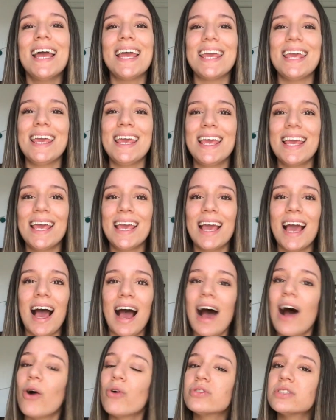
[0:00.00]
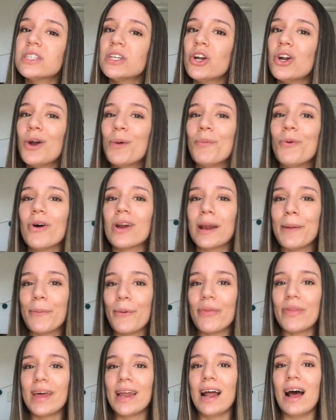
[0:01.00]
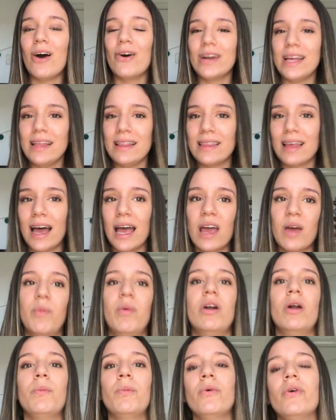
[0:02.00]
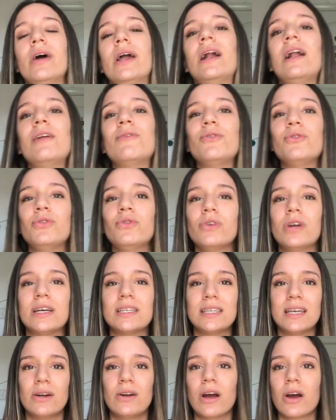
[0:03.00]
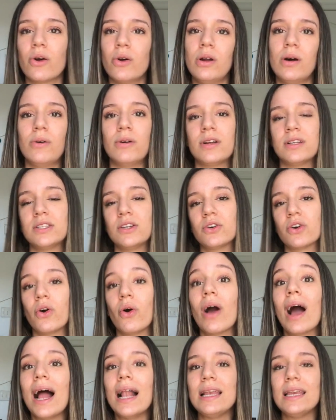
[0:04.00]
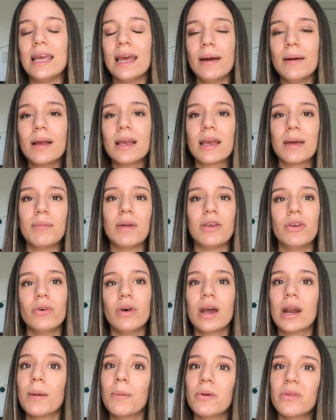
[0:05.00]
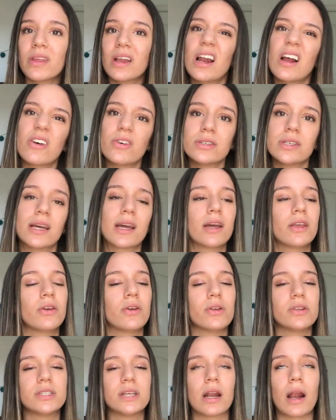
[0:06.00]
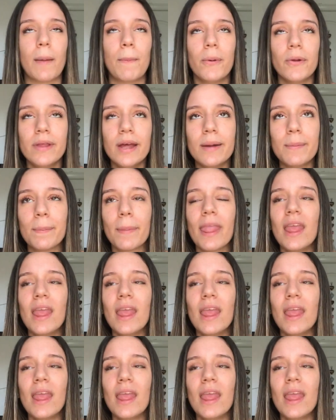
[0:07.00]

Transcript: Y aún si no lo puedo responder ahorita, espero poder en el futuro hacer una colaboración con alguien que me ayude a responder las cosas que yo no sé responder.